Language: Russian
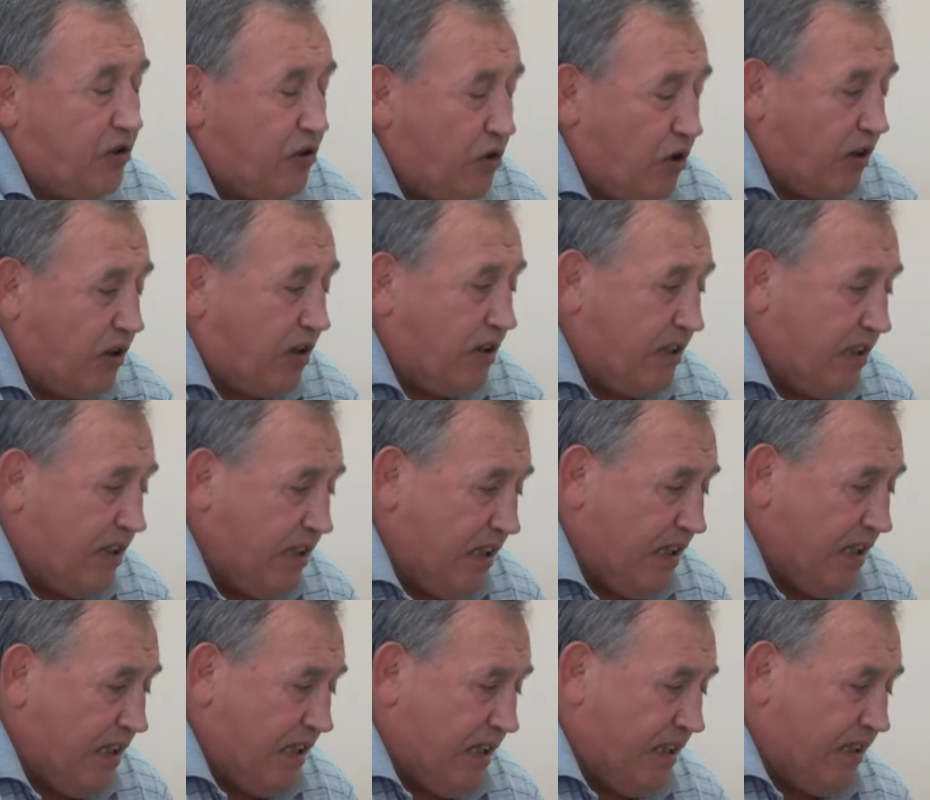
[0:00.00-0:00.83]
Но
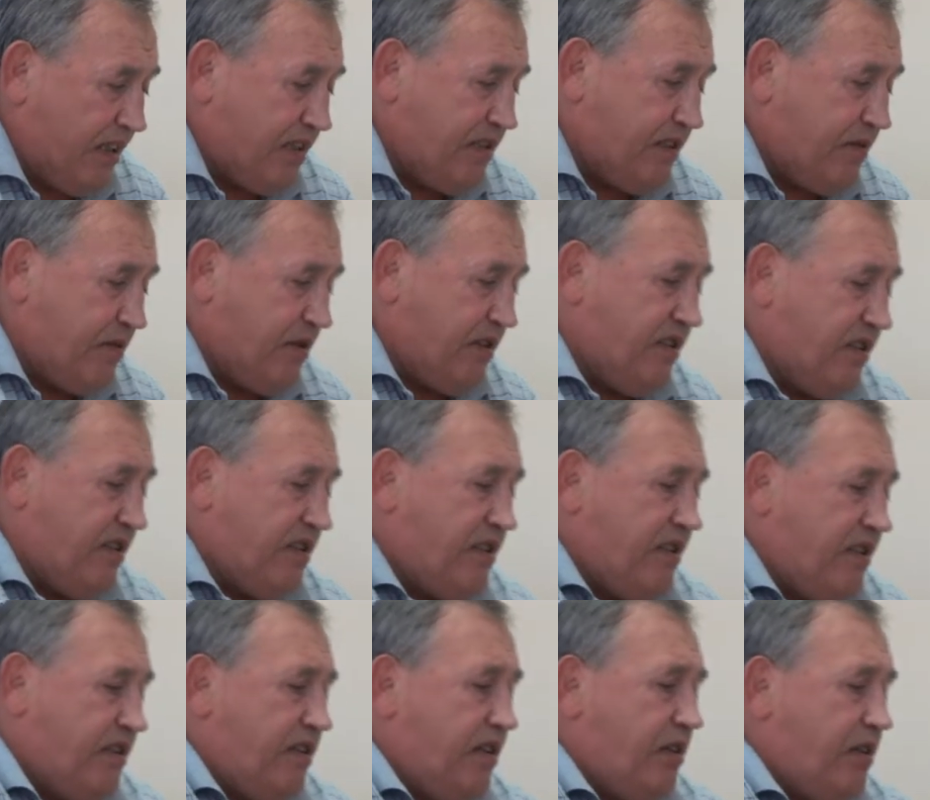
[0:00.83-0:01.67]
на
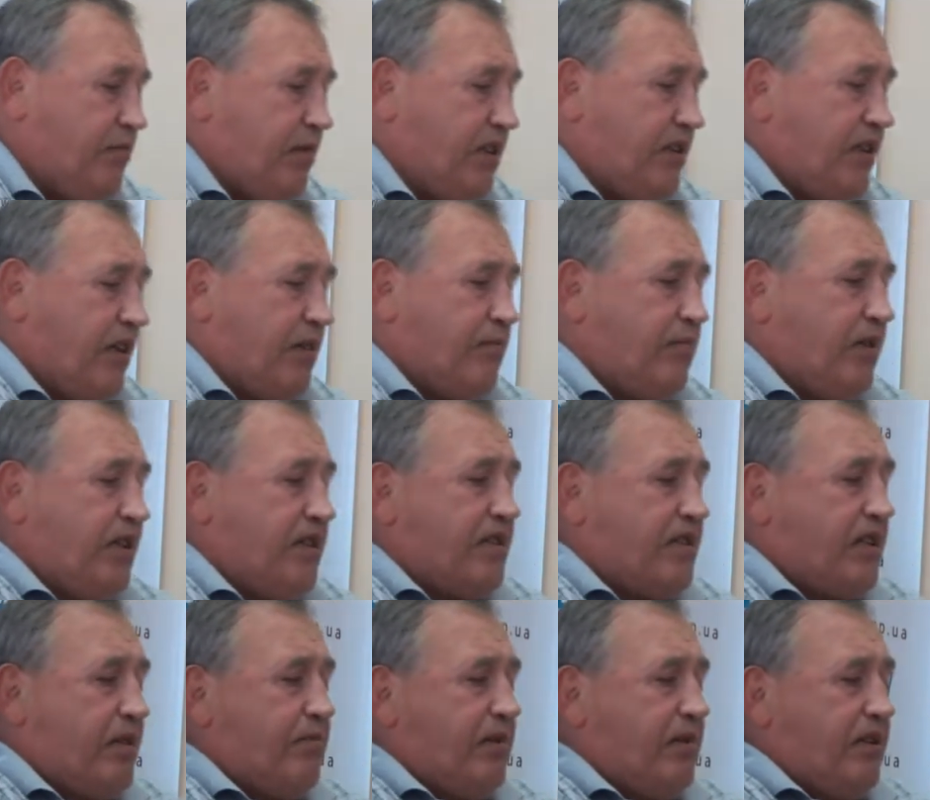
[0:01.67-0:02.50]
сегодняшний день мы так
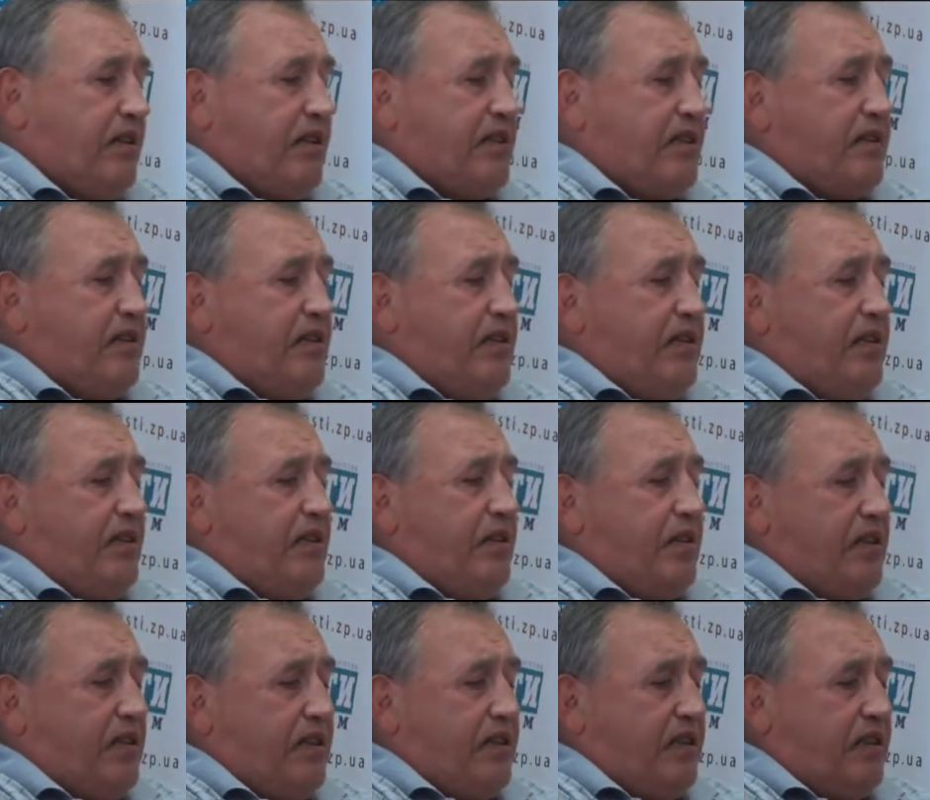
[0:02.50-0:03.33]
близко
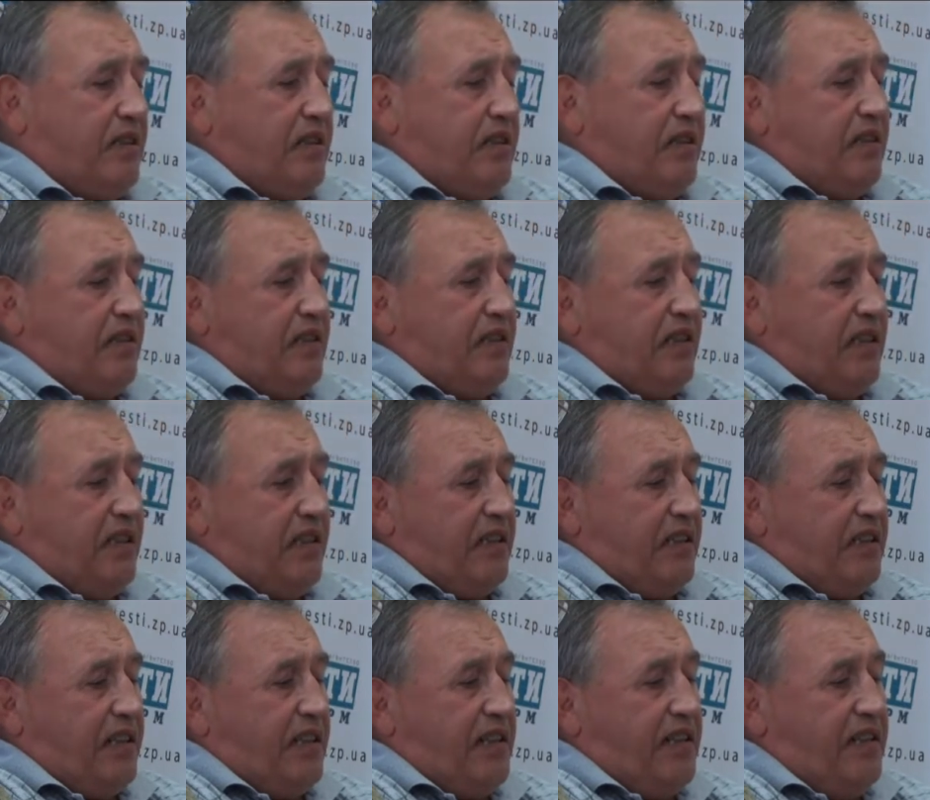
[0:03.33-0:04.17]
подошли к э,
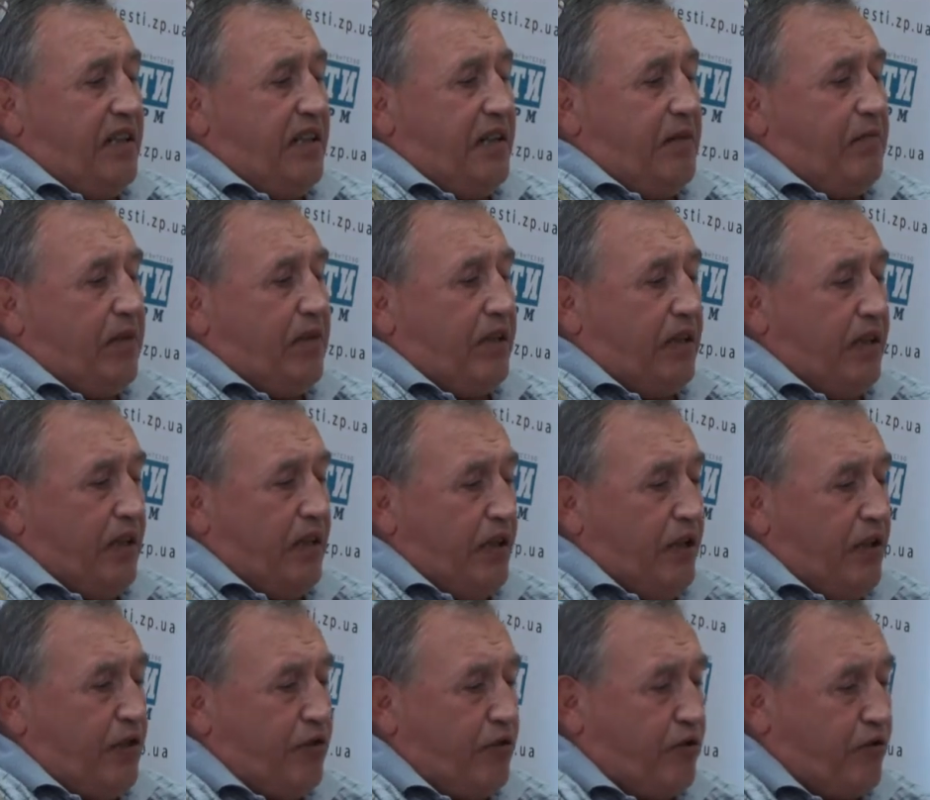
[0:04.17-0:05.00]
этой теме,
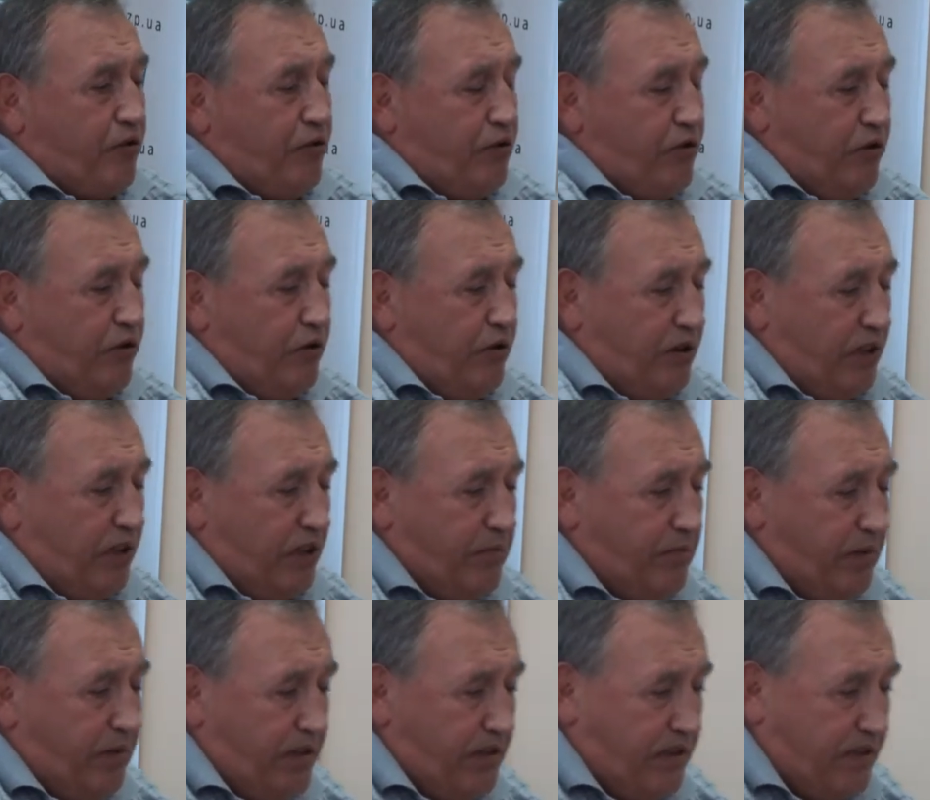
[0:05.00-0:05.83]
что
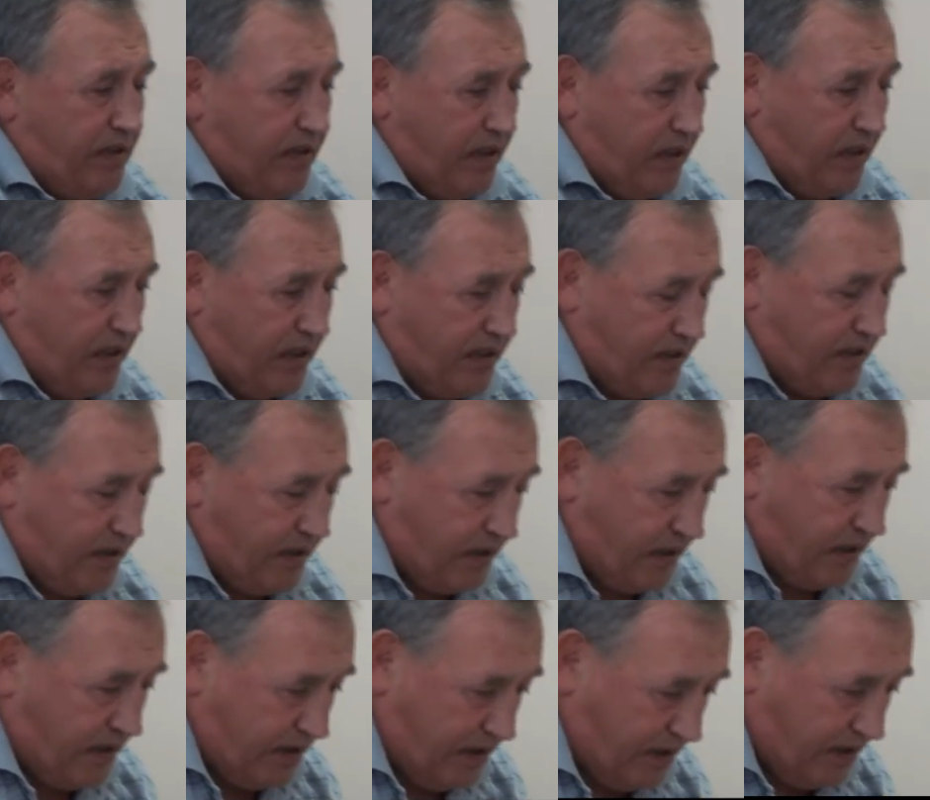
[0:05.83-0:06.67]

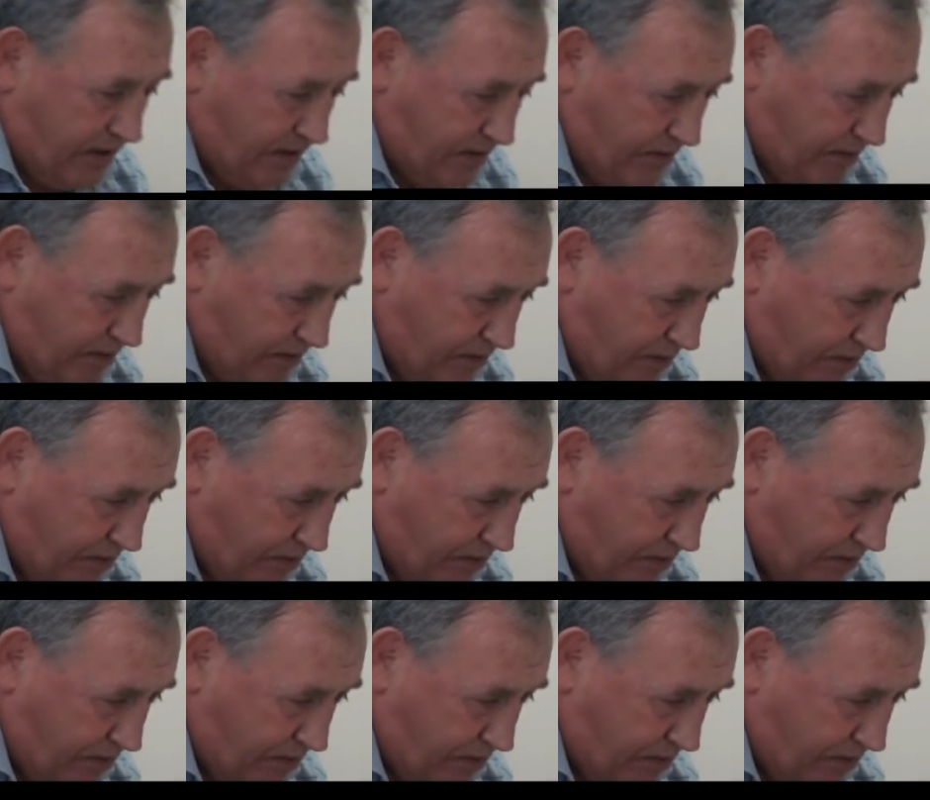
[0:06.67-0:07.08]
администрация,